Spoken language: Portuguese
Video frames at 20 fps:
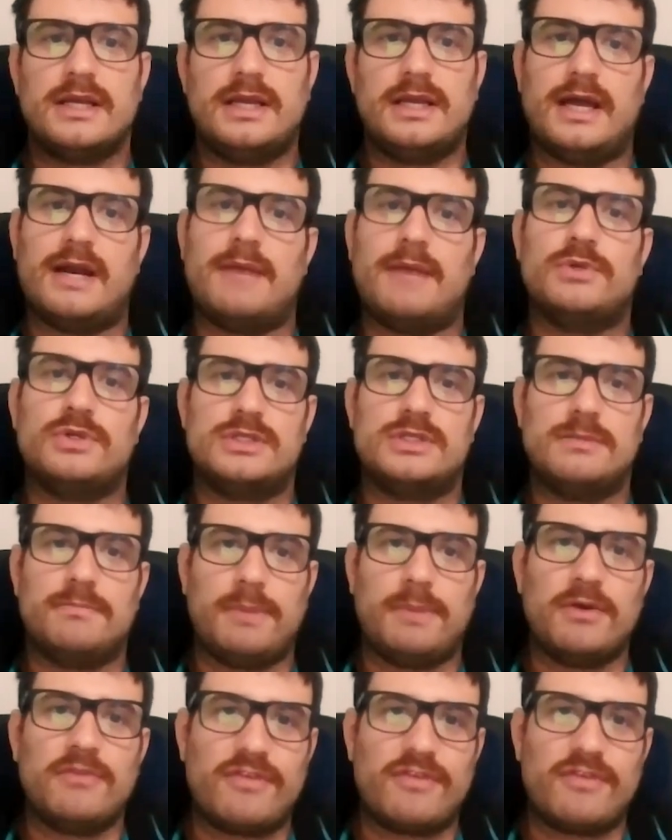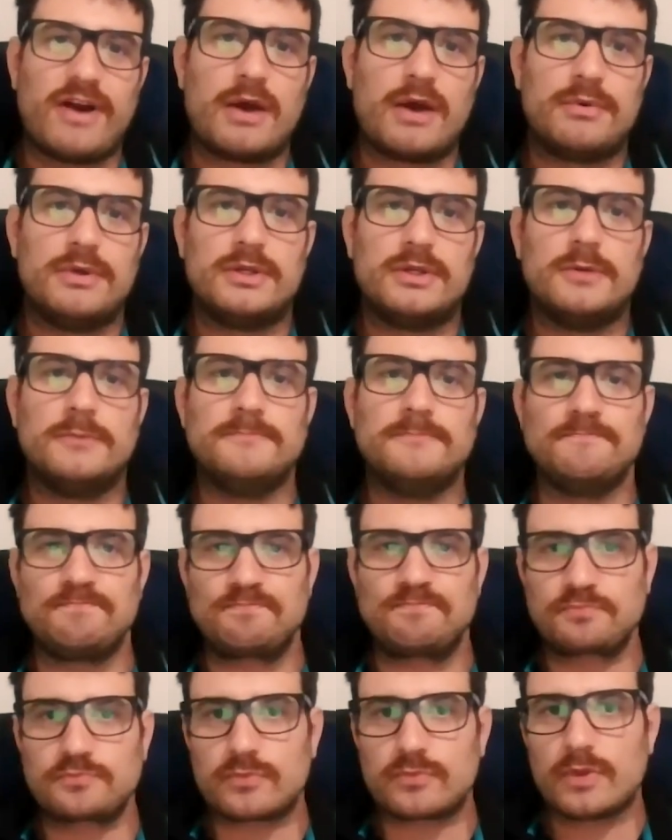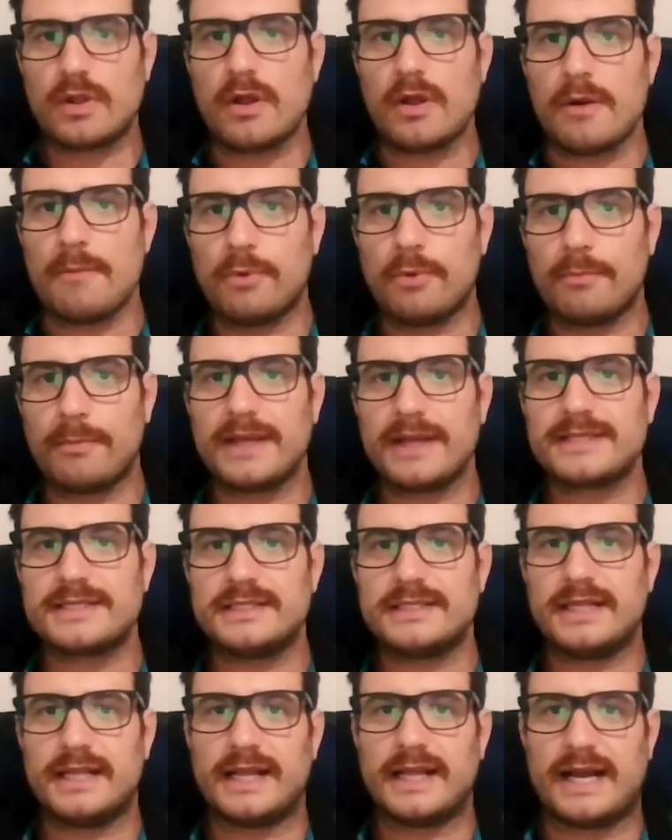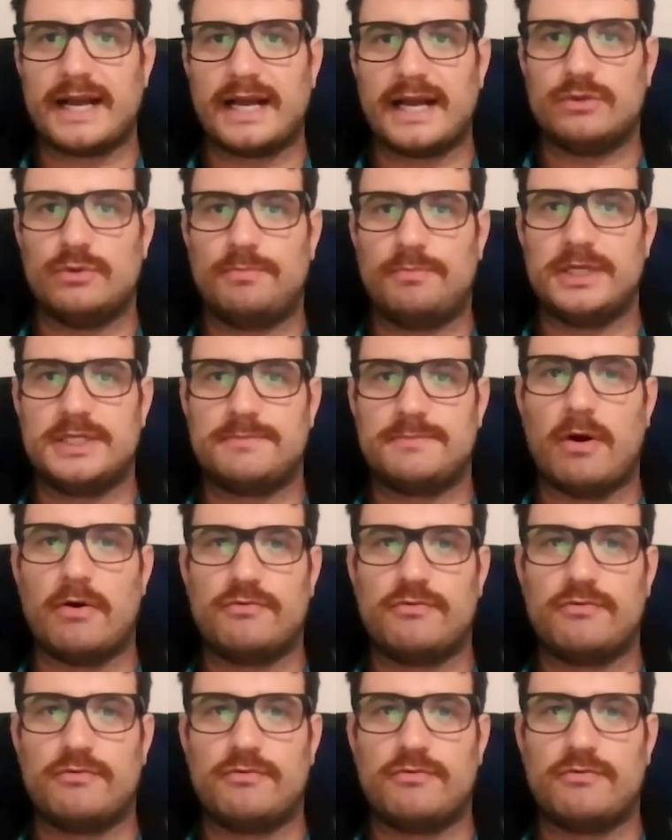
que era meu desempenho fraco. Então, por mais que delegado o principal